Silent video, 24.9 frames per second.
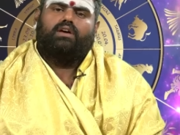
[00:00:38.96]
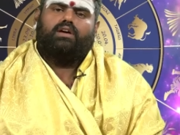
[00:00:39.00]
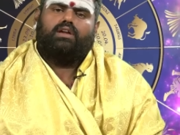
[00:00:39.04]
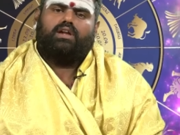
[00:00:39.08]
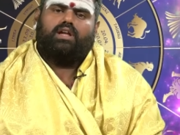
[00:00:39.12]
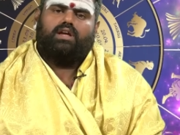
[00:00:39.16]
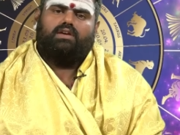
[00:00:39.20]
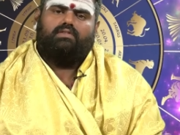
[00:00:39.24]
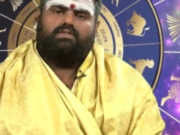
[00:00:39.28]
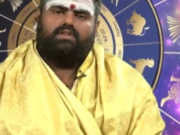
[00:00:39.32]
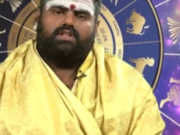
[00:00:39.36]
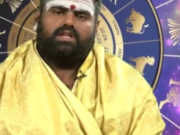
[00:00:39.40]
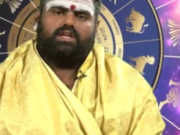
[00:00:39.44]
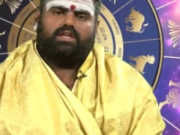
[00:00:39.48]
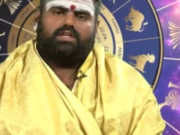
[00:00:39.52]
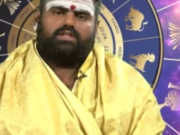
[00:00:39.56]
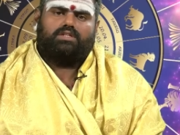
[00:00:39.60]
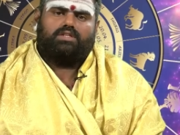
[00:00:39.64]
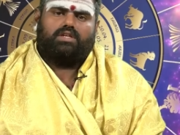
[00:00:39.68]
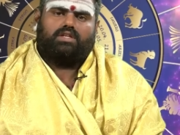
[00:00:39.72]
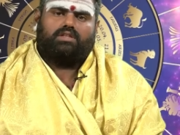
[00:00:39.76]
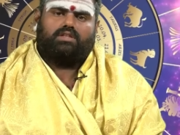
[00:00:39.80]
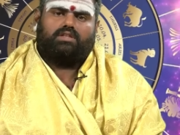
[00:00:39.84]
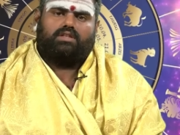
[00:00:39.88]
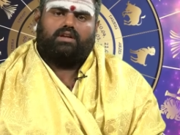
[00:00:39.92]
ரேவதி
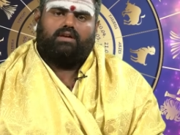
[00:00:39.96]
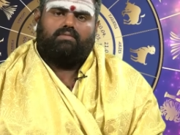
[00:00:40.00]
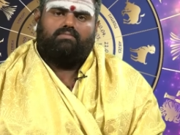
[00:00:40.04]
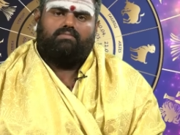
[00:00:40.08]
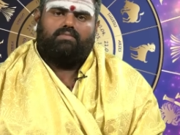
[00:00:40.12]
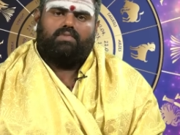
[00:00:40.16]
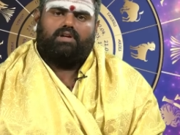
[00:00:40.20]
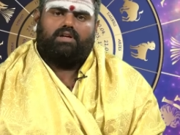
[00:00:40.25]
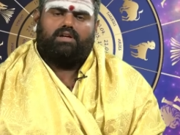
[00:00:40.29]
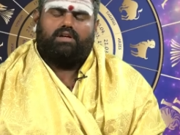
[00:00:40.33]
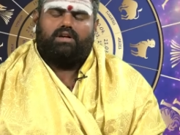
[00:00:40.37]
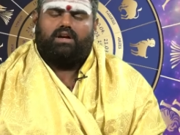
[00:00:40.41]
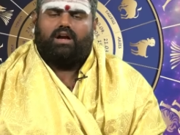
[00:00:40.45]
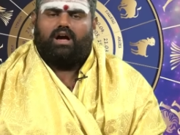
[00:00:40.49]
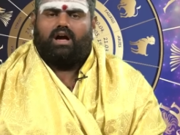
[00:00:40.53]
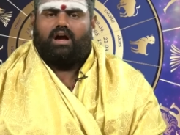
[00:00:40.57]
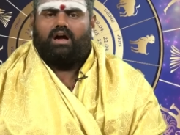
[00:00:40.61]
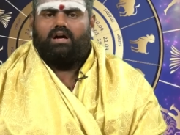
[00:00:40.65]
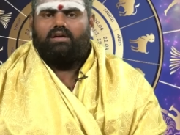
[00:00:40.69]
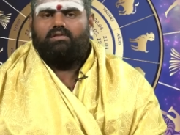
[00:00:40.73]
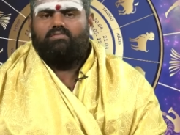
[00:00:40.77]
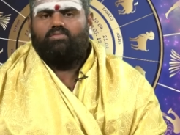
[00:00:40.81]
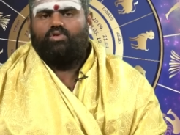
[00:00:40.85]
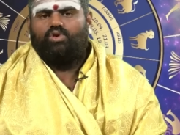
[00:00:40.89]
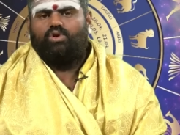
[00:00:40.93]
நட்சத்திரம்
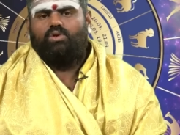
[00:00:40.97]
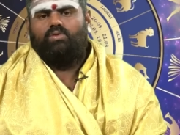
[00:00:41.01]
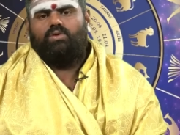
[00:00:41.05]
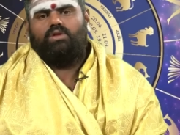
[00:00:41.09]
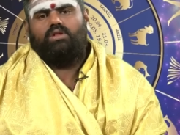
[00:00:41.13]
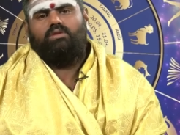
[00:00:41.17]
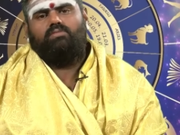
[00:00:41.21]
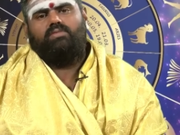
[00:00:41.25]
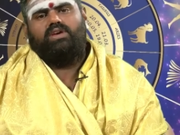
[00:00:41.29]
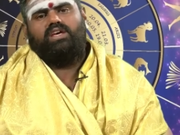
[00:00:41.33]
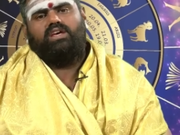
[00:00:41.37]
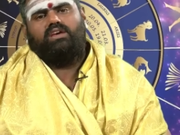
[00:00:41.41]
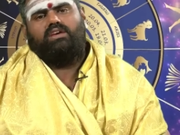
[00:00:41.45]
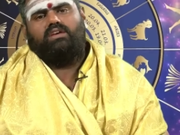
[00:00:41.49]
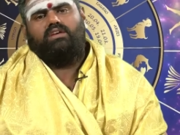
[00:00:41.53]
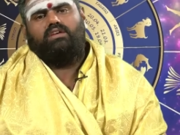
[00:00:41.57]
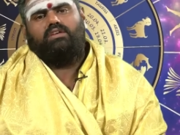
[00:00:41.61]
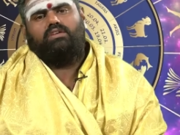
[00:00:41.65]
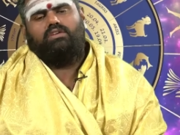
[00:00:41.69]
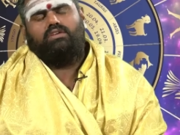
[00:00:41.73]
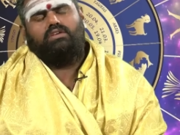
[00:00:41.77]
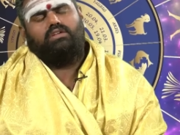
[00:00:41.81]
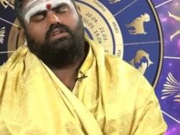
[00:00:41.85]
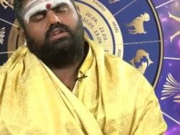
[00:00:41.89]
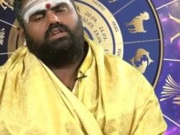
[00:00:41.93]
நாள் முழுவதுமே
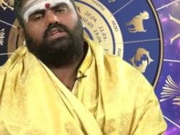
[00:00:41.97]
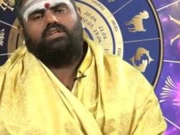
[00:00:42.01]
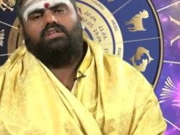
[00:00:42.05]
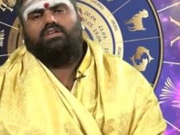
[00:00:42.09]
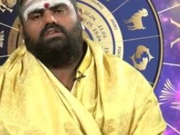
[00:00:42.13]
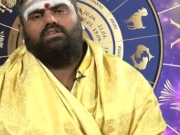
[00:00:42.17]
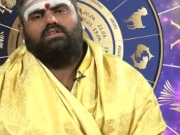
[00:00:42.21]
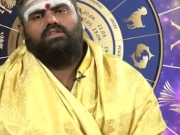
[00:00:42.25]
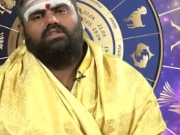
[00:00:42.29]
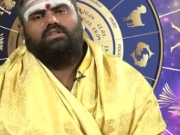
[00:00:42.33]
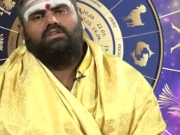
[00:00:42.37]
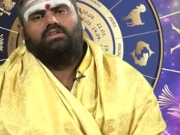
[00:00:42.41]
இருக்குது